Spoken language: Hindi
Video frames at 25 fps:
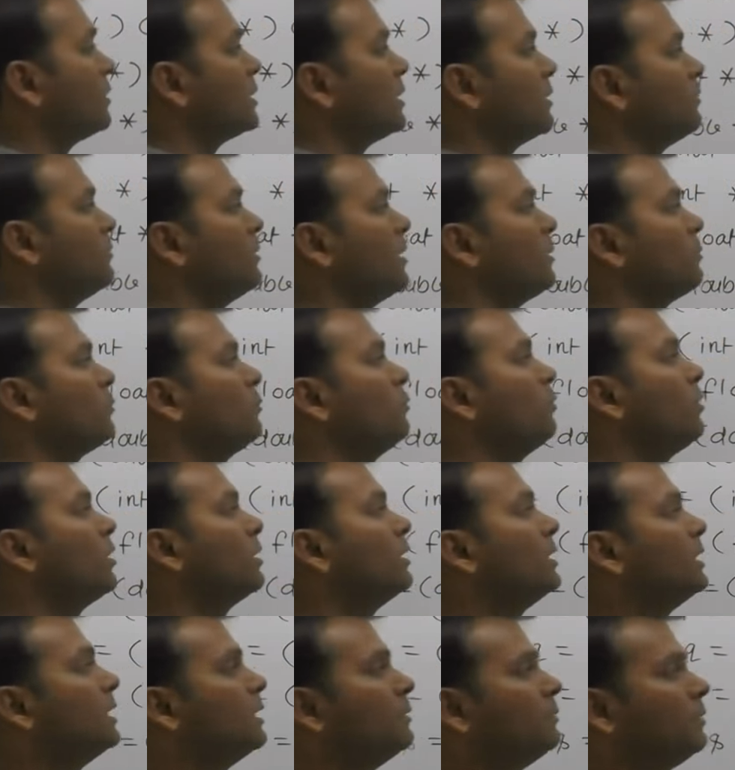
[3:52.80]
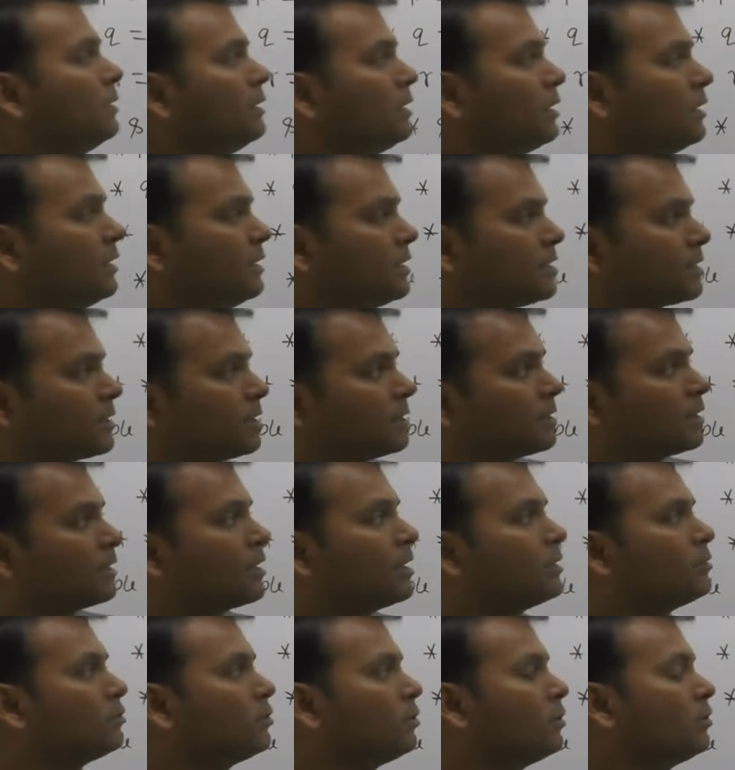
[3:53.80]
कॉन्सेप्ट में आपको ऑलरेडी भी डिस्कस
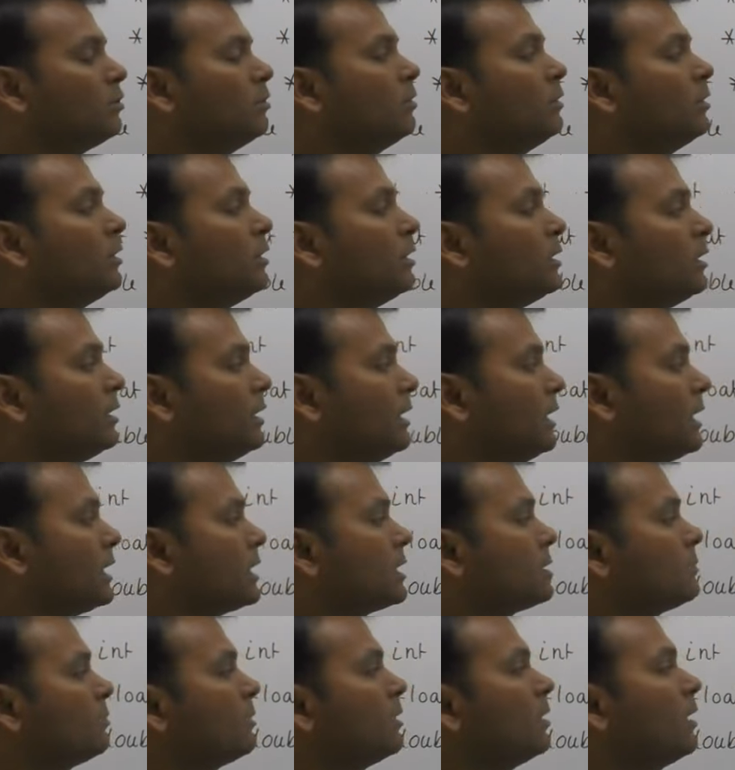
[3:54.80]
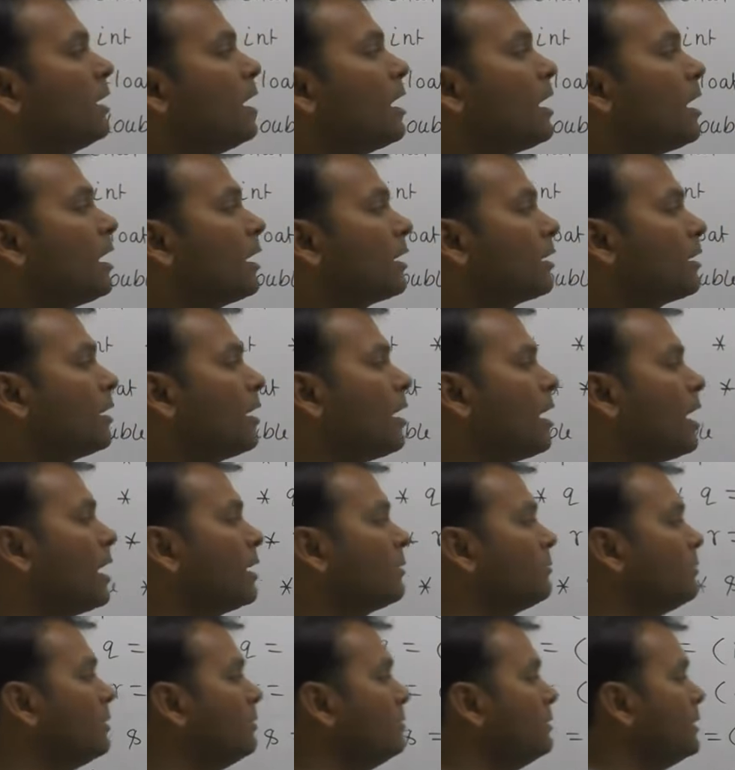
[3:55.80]
करा चुका हूँ नेक्स्ट वन आर
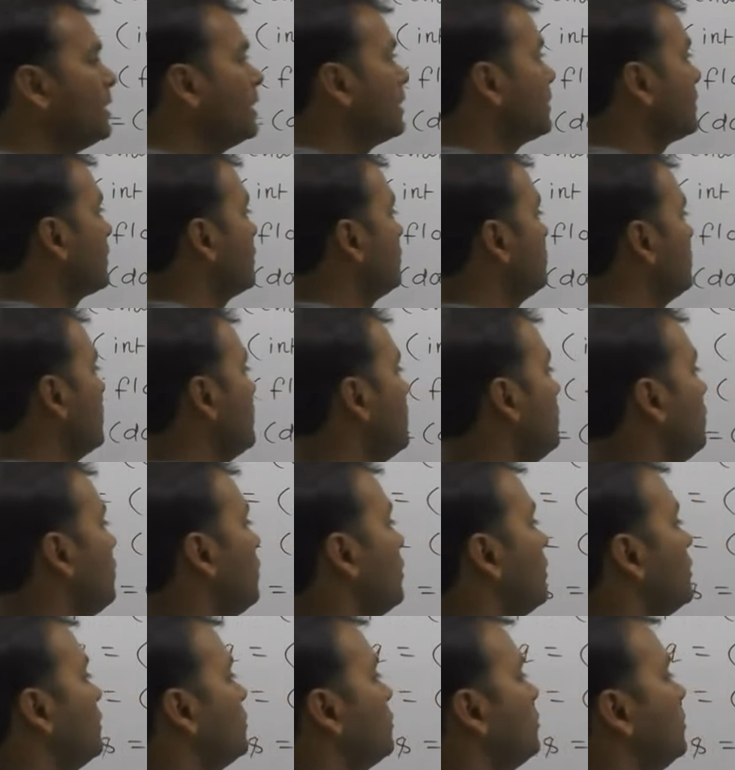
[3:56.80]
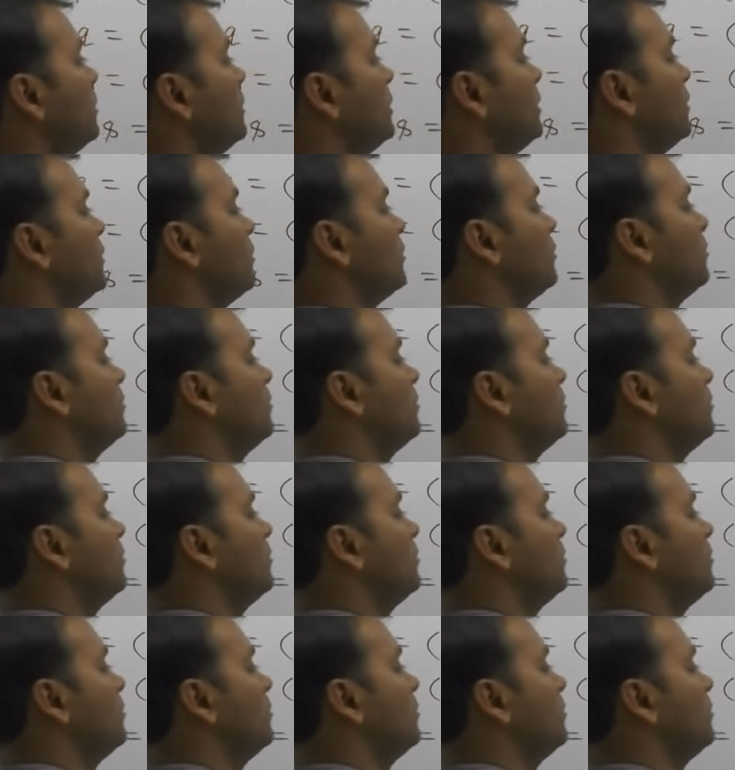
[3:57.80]
आर में भी क्या साइन हुआ है ऑल्सो जीरो